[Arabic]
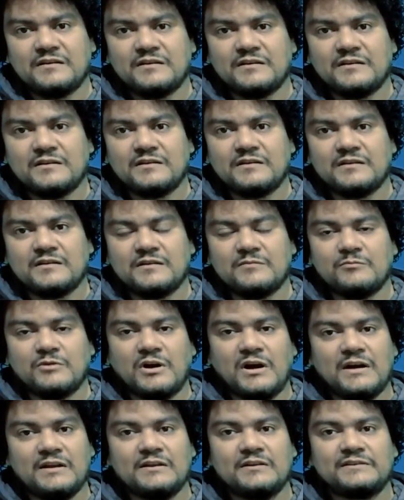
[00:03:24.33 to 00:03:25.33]
آه،
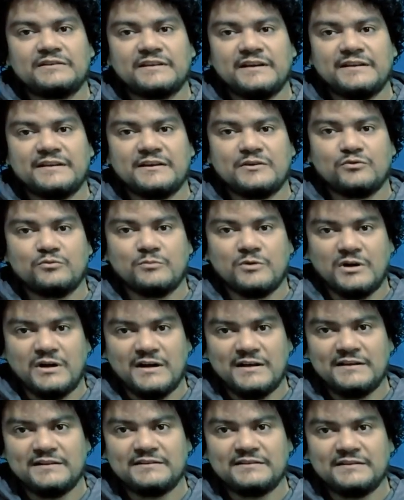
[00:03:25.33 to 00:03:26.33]
المرحلة التانية
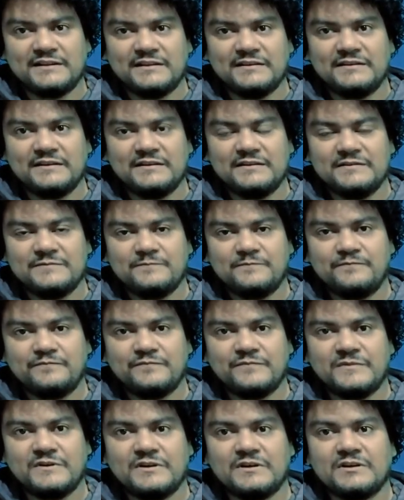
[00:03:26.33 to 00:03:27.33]
والمرحلة التالتة
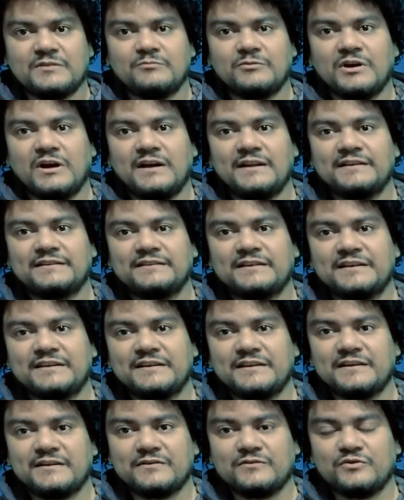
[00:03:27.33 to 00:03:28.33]
آه، المرحلة
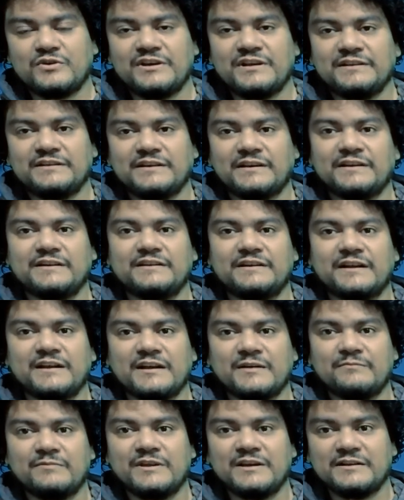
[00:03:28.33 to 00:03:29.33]
التانية وهي تغيير
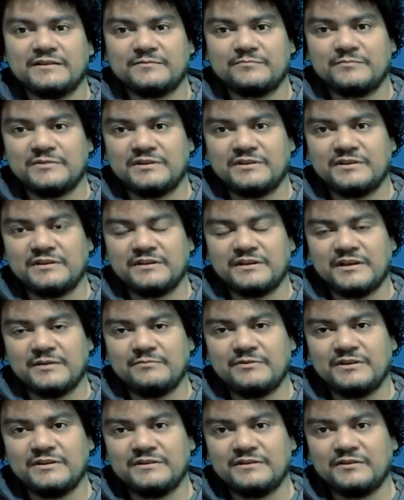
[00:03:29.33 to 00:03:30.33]
الكابلات من
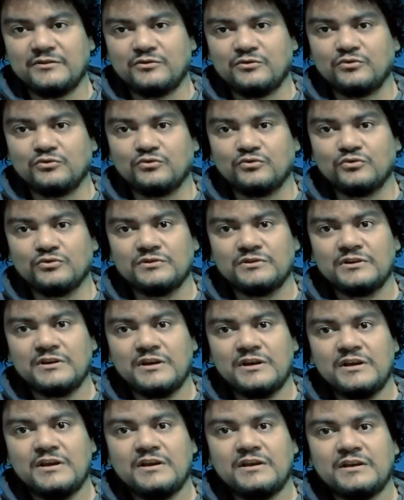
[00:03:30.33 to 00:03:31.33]
كابينة الخطوط
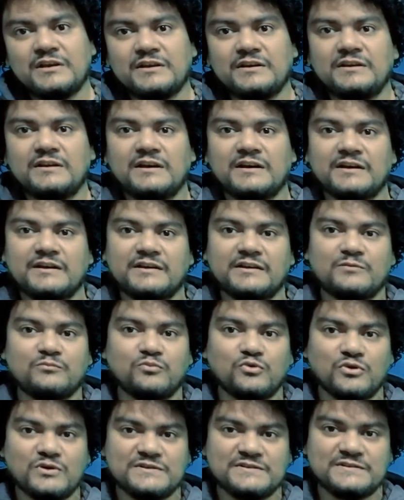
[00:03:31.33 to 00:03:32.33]
إلى
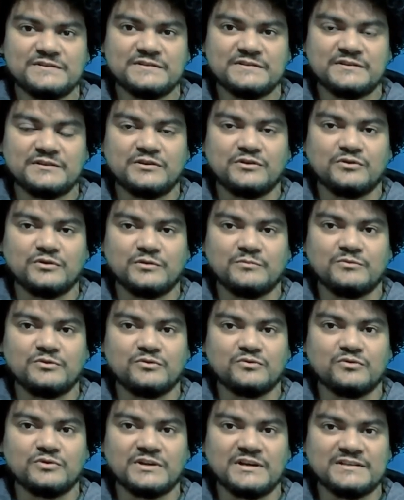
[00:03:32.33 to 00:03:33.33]
البوكس اللي هو
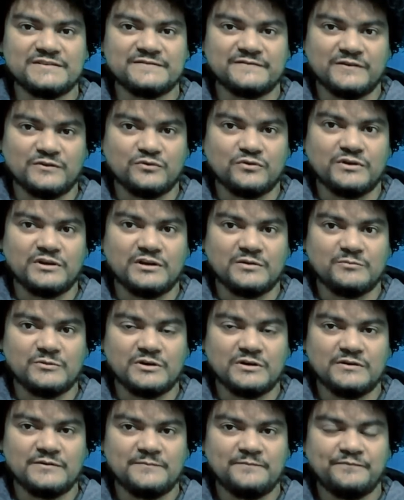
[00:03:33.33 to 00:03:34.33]
بيكون أسفل كل
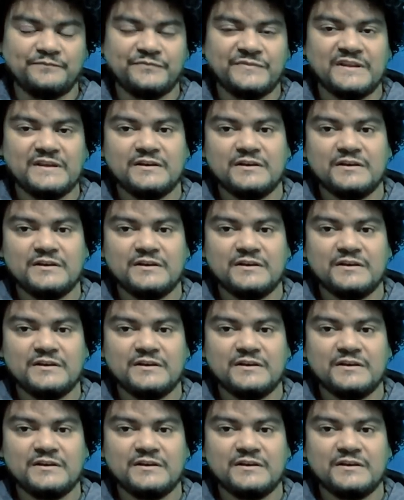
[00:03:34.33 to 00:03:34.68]
عمارة